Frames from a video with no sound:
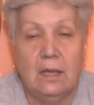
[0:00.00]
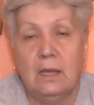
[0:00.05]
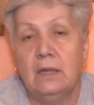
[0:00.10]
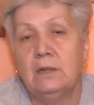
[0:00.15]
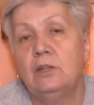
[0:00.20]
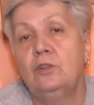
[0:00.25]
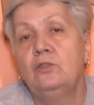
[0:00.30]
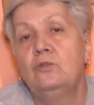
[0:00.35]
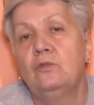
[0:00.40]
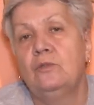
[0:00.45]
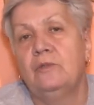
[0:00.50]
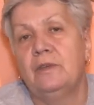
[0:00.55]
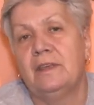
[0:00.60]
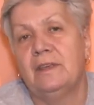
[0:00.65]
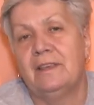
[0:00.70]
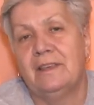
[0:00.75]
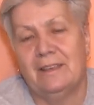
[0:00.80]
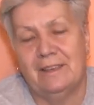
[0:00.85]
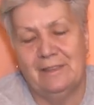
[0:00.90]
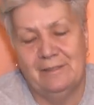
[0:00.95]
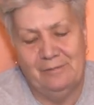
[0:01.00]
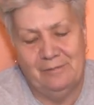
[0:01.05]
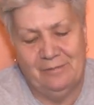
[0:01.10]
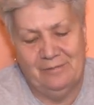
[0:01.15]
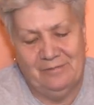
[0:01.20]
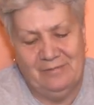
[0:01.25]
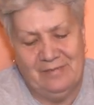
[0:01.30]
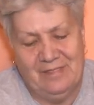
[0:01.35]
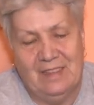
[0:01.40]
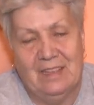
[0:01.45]
это новенький.
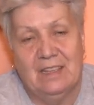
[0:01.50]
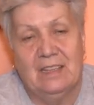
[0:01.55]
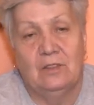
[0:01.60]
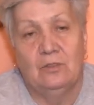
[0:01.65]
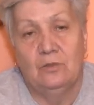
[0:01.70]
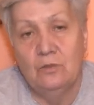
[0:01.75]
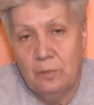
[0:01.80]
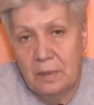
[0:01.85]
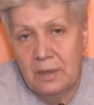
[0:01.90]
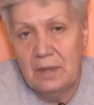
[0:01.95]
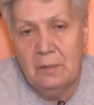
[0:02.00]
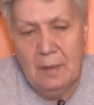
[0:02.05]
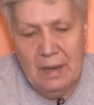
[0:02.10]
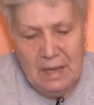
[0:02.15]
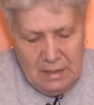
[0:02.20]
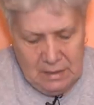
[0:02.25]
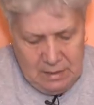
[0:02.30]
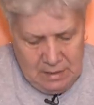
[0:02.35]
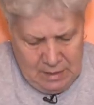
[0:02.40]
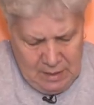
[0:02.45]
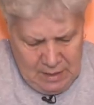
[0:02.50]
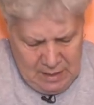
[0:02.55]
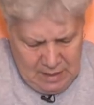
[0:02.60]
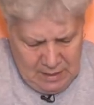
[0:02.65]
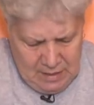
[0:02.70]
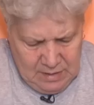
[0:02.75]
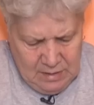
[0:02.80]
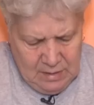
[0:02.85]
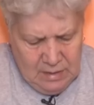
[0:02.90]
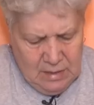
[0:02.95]
Ну, понимаете, да?
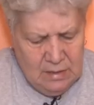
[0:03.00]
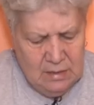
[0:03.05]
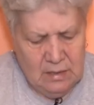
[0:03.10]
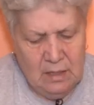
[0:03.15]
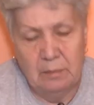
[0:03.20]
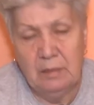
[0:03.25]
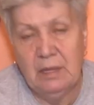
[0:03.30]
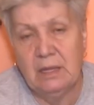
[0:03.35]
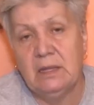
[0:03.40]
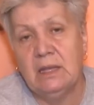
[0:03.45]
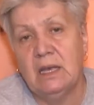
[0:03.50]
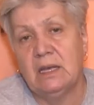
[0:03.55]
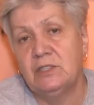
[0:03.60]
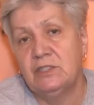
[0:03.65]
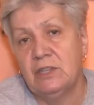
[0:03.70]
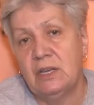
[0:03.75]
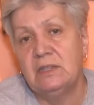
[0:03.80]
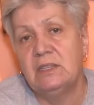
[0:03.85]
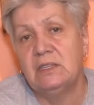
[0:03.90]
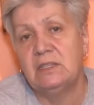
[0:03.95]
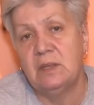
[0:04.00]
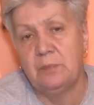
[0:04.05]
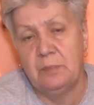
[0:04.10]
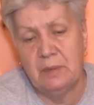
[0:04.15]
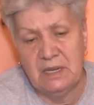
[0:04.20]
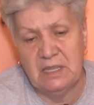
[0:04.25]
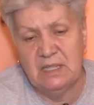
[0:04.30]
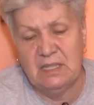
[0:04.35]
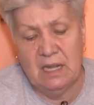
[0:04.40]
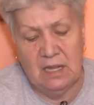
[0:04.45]
Таблетки от жадности
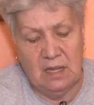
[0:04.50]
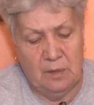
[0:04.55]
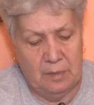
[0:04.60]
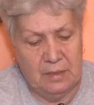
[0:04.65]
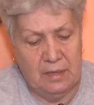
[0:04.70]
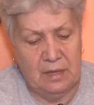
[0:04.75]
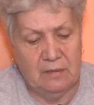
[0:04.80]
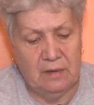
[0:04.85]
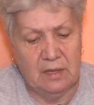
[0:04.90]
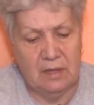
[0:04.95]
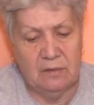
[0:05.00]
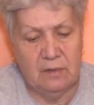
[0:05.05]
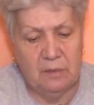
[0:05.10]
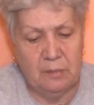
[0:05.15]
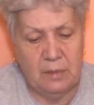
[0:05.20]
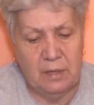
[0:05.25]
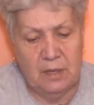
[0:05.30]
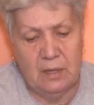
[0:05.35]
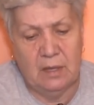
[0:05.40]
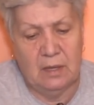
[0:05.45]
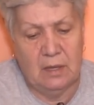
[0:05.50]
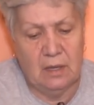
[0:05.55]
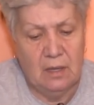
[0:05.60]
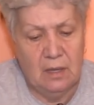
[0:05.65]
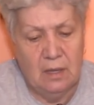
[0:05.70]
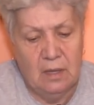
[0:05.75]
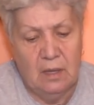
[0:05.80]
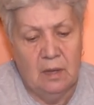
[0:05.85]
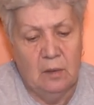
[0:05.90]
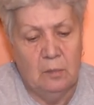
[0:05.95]
перестали продавать в аптеке,
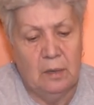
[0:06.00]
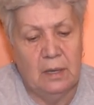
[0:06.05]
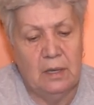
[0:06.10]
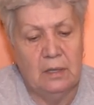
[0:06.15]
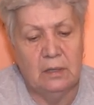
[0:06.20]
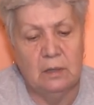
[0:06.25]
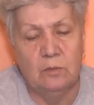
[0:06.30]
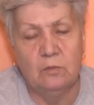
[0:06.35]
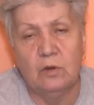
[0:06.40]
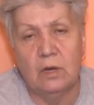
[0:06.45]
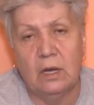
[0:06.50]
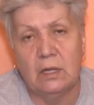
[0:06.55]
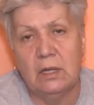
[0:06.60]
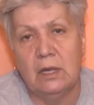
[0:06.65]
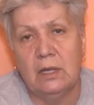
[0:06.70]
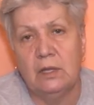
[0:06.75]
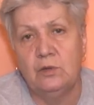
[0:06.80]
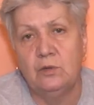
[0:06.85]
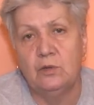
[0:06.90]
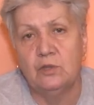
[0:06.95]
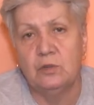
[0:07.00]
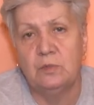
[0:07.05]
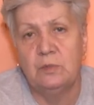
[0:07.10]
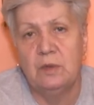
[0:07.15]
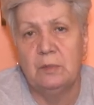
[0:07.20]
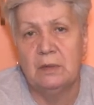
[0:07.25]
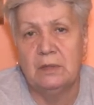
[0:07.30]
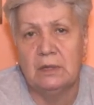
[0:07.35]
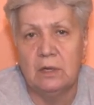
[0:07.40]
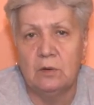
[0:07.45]
поэтому, когда идешь
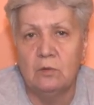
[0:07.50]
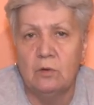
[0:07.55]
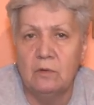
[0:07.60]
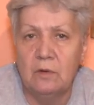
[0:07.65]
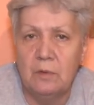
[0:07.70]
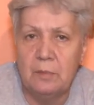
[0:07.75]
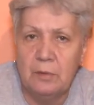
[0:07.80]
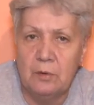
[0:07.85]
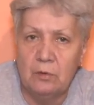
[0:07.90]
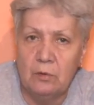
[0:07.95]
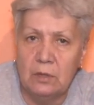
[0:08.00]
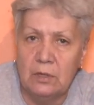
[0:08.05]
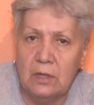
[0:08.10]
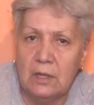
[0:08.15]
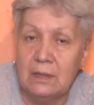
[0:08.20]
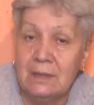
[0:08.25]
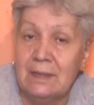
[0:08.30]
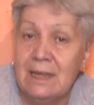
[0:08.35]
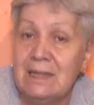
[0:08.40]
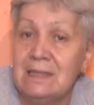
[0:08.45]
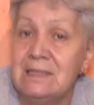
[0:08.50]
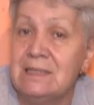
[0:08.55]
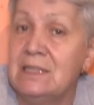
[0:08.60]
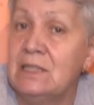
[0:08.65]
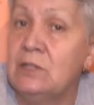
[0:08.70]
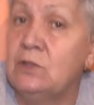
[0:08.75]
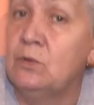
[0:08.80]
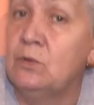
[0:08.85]
мимо такого пиона, Нэнси